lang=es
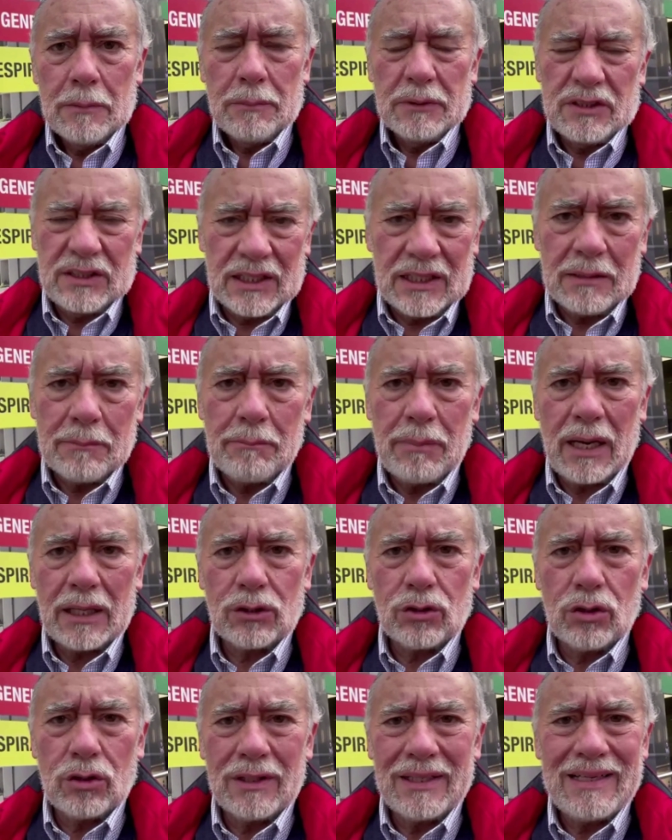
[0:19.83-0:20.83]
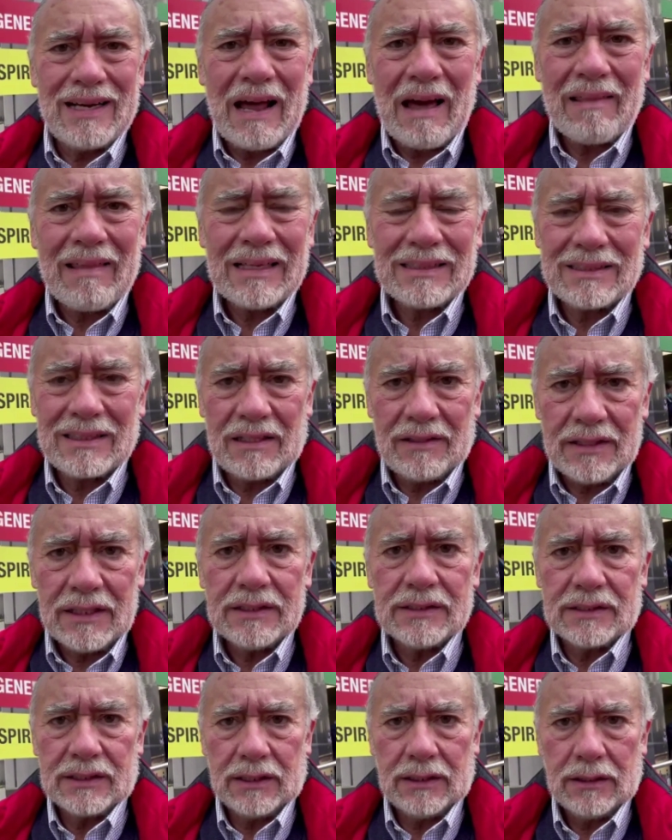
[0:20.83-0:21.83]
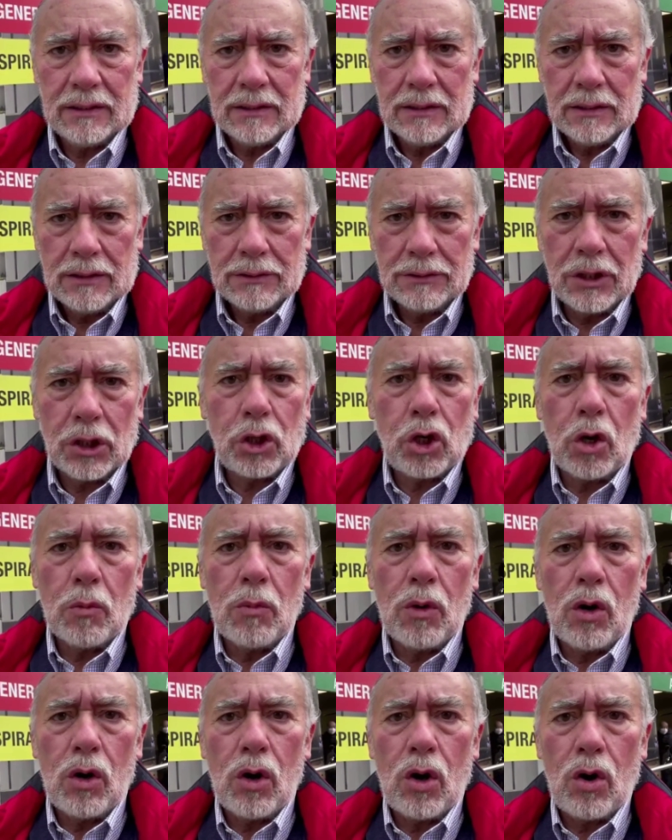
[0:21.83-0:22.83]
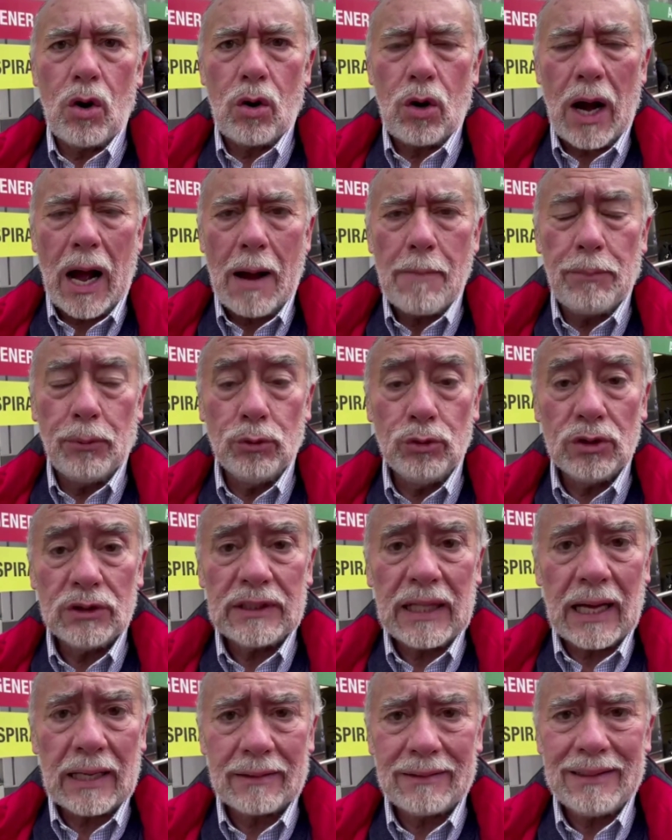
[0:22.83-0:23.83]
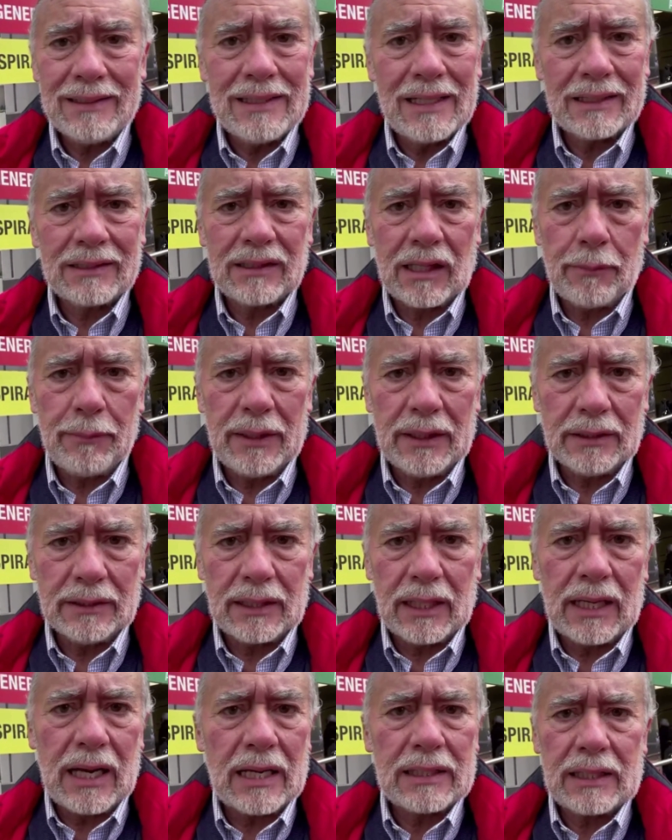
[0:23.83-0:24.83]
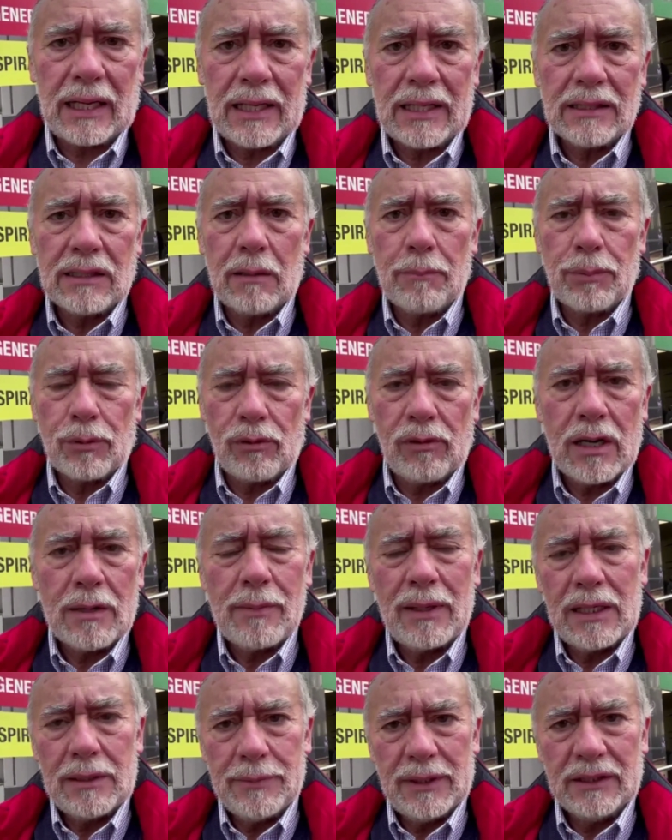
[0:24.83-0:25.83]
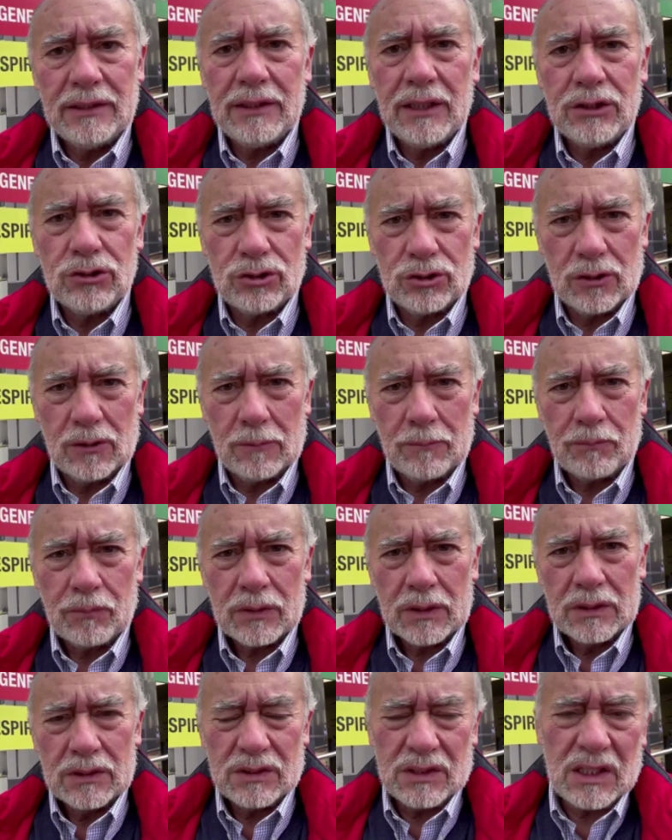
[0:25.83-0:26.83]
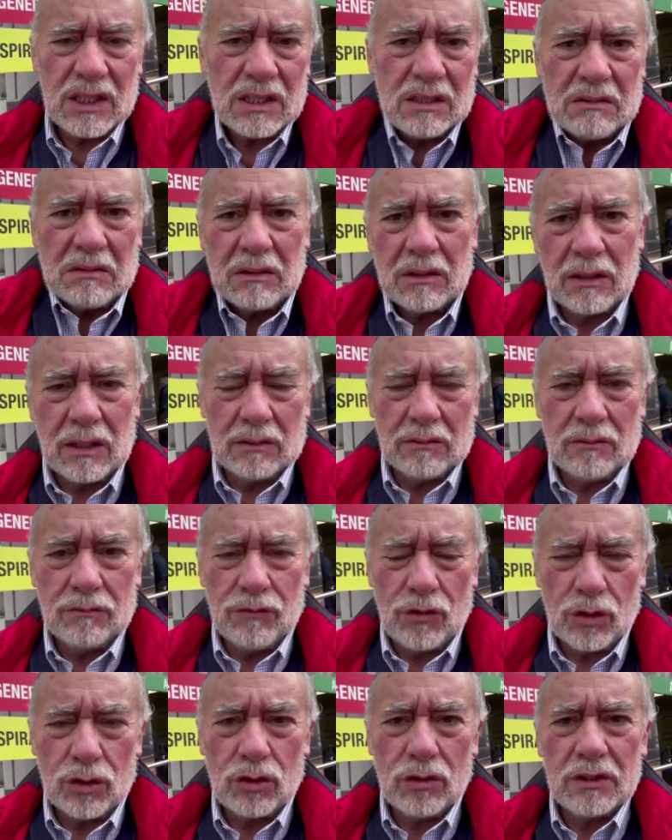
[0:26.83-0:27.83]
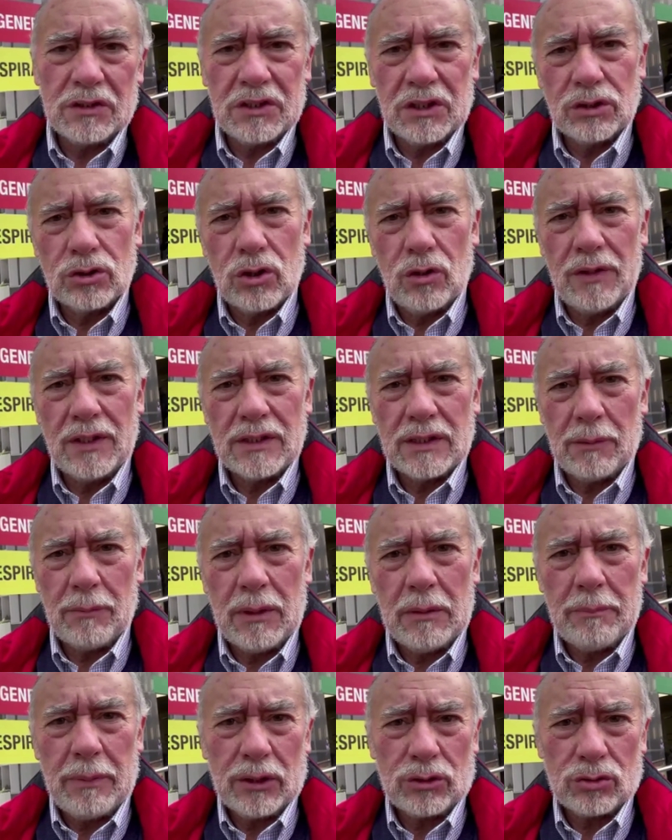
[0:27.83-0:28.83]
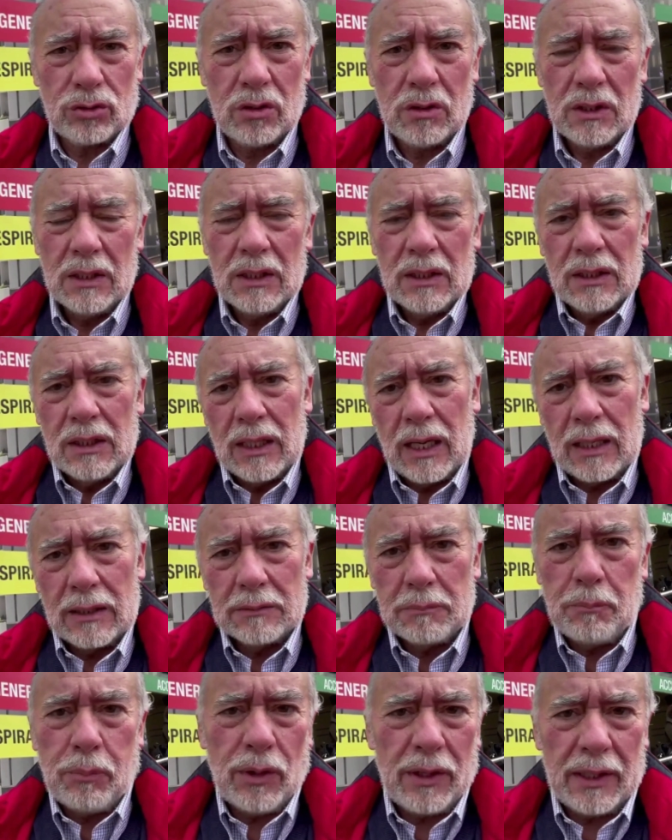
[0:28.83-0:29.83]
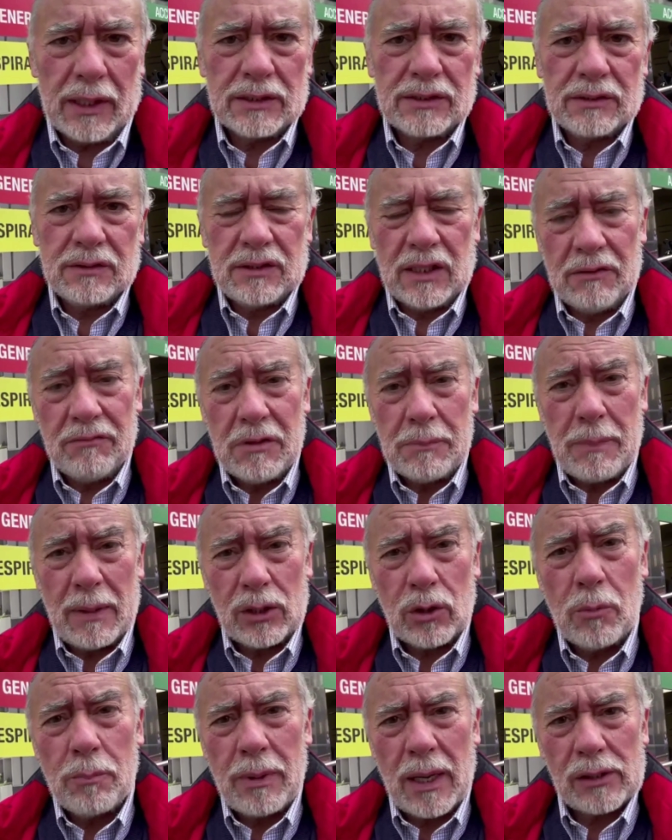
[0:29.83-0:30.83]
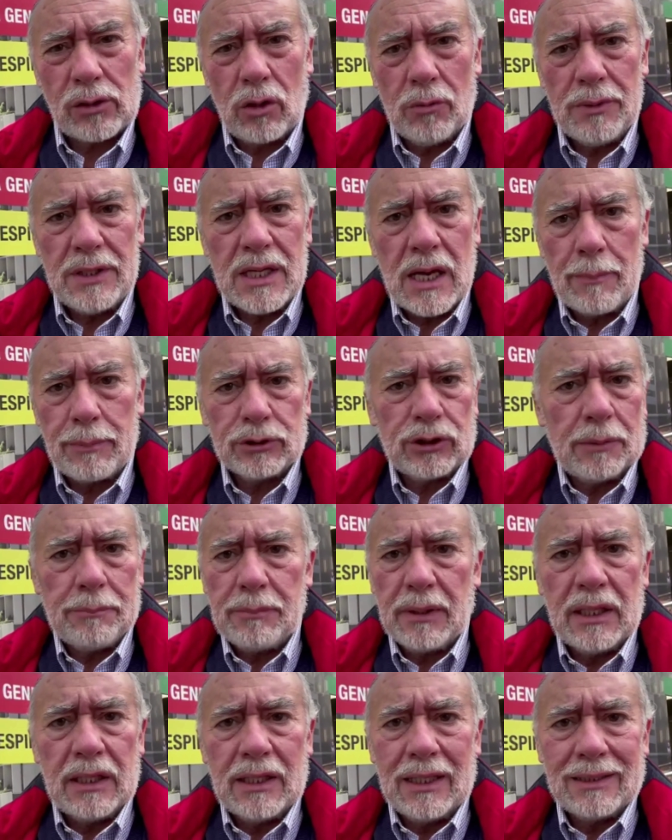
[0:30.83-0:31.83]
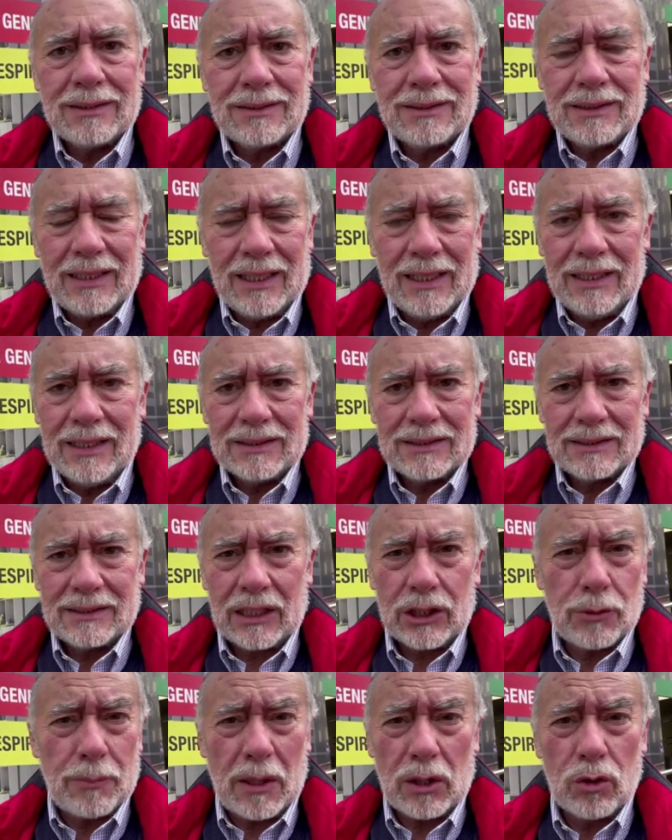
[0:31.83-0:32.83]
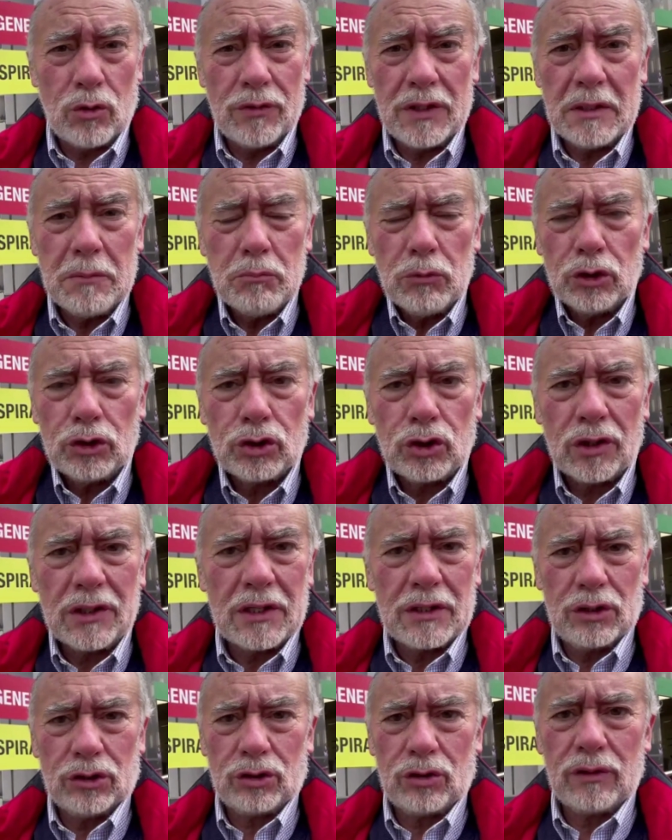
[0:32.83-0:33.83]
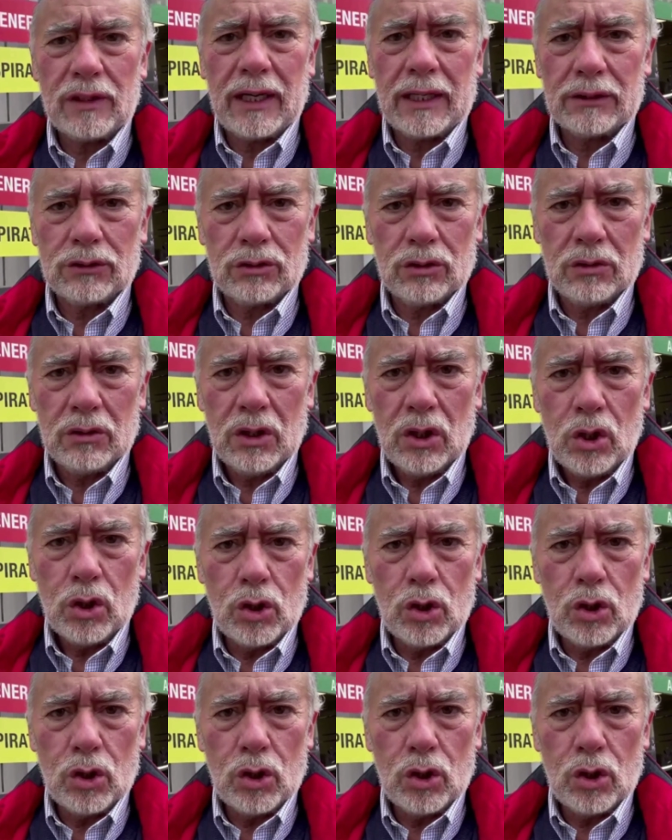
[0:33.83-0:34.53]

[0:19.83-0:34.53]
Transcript: Sin embargo, nada se dice de cómo apuntar directamente a la raíz del problema alimenticio sí, el bono de 120 mil pesos ah, puede servir para comprar comida, pero también es necesario para cubrir montones de otros gastos.